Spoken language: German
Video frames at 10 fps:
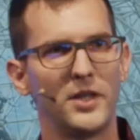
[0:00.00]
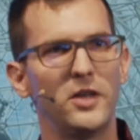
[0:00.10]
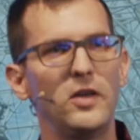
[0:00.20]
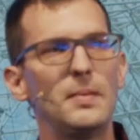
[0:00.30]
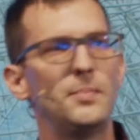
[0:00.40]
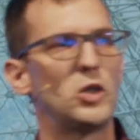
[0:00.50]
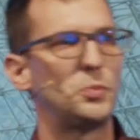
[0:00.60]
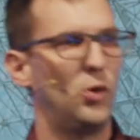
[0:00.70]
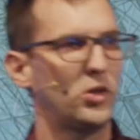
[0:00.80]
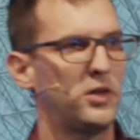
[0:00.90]
Das ist ja wie bei einem
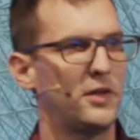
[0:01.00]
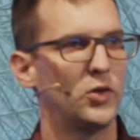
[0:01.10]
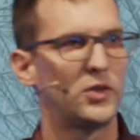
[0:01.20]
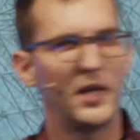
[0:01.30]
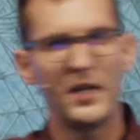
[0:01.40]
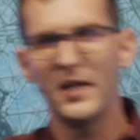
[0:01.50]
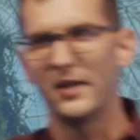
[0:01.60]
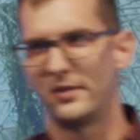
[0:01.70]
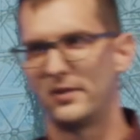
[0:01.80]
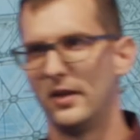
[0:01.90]
Sportler, der
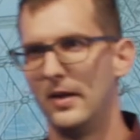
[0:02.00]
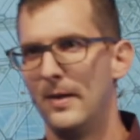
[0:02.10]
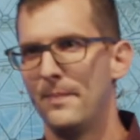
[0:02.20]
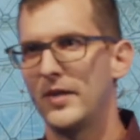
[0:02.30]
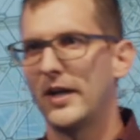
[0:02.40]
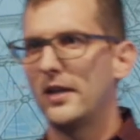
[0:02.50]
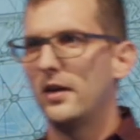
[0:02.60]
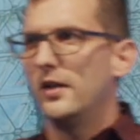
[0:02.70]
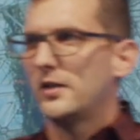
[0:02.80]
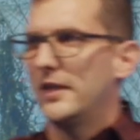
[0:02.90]
trainiert. Der geht
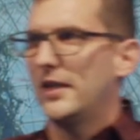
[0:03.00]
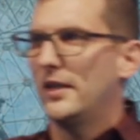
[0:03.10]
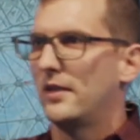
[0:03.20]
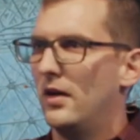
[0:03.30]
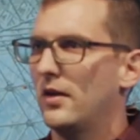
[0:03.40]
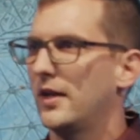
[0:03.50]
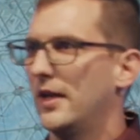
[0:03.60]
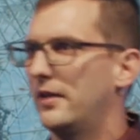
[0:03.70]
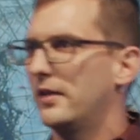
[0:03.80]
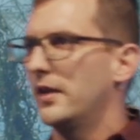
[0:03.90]
alle zwei, drei Tage
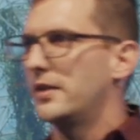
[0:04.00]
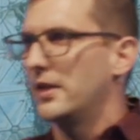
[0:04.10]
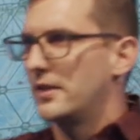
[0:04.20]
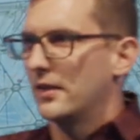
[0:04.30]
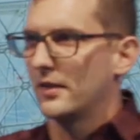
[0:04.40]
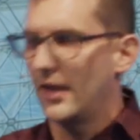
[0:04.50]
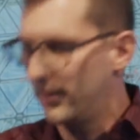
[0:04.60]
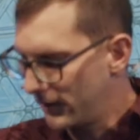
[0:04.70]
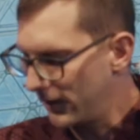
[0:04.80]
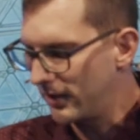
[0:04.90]
geht er, jetzt, jetzt, geht er